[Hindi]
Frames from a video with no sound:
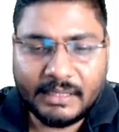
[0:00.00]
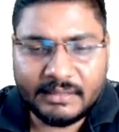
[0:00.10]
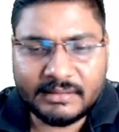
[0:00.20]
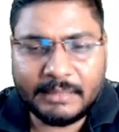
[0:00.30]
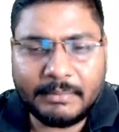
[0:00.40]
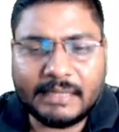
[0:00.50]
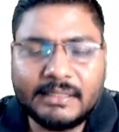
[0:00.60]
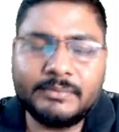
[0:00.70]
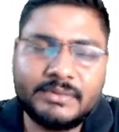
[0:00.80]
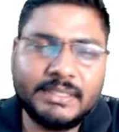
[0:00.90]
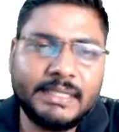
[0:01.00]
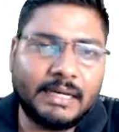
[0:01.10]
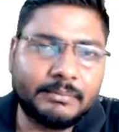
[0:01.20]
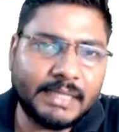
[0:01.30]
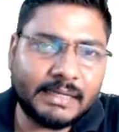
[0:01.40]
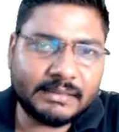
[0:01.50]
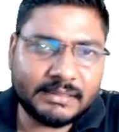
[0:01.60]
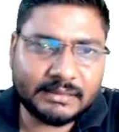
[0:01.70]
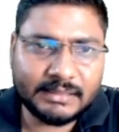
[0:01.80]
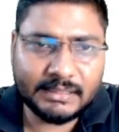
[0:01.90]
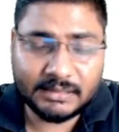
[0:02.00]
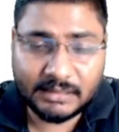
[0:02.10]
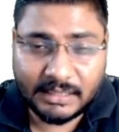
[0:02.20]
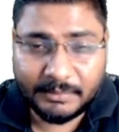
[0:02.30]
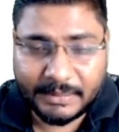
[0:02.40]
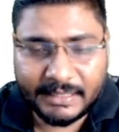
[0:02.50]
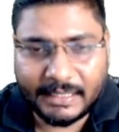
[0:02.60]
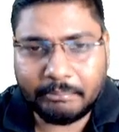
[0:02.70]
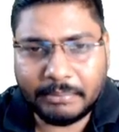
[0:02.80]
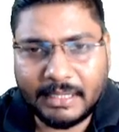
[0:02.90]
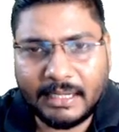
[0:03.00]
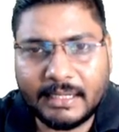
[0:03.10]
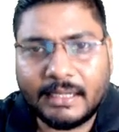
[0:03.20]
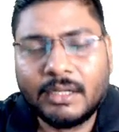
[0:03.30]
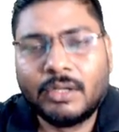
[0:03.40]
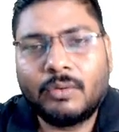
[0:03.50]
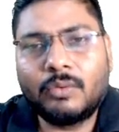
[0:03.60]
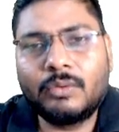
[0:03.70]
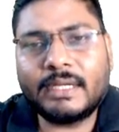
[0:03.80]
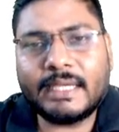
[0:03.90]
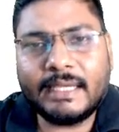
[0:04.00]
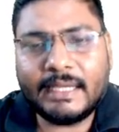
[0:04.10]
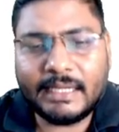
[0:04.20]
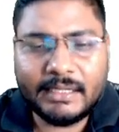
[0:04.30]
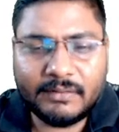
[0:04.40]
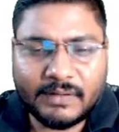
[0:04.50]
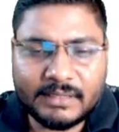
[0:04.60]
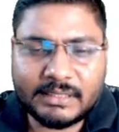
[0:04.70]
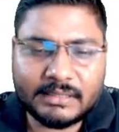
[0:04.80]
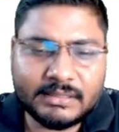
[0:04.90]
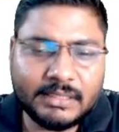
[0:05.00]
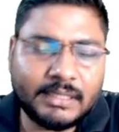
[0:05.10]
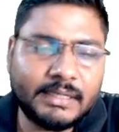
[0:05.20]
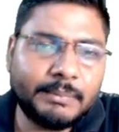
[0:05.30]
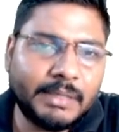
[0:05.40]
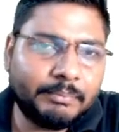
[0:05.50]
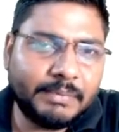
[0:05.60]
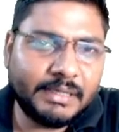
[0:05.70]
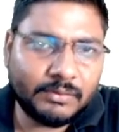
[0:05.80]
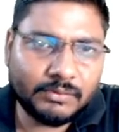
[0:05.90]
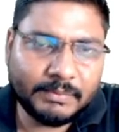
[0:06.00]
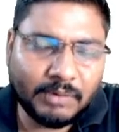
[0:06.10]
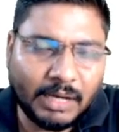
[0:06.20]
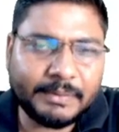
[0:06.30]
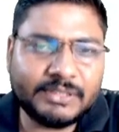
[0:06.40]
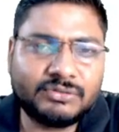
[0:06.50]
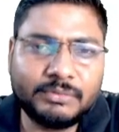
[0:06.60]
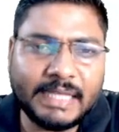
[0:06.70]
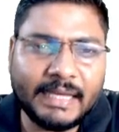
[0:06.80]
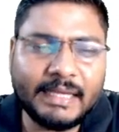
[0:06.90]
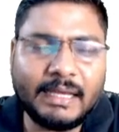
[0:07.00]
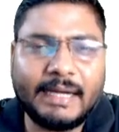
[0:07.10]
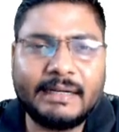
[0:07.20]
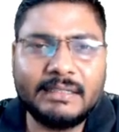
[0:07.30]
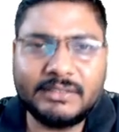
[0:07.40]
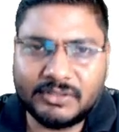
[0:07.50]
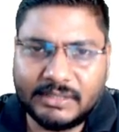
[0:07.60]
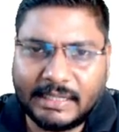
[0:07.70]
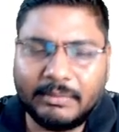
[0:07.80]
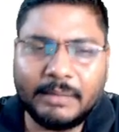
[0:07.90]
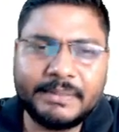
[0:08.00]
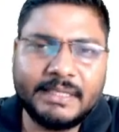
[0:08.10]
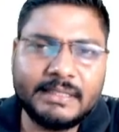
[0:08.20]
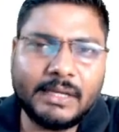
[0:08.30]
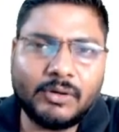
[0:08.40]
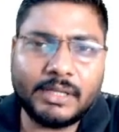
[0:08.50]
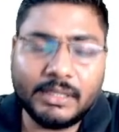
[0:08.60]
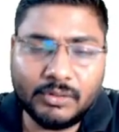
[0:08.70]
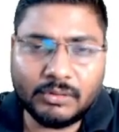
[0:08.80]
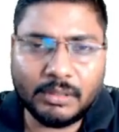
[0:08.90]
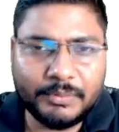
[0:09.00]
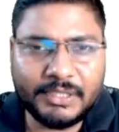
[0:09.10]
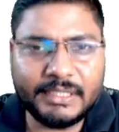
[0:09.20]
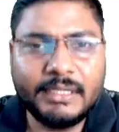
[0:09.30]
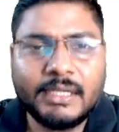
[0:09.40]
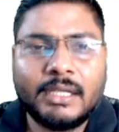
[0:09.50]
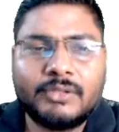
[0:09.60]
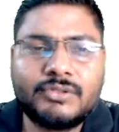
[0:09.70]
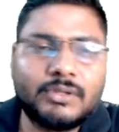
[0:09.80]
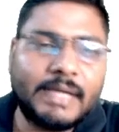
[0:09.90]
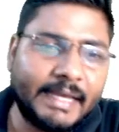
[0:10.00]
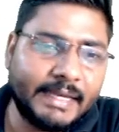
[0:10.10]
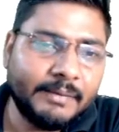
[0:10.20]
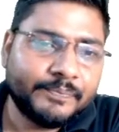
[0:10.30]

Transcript: इसके माध्यम से हम क्या कर सकते हैं जितने भी टेम्पल हैं उनके इंफ्रास्ट्रक्चर डेवलपमेंट उन वहाँ पर सुविधाएं एटलीस्ट डेवलप किए जाएं और हिंदू कम्युनिटी जो है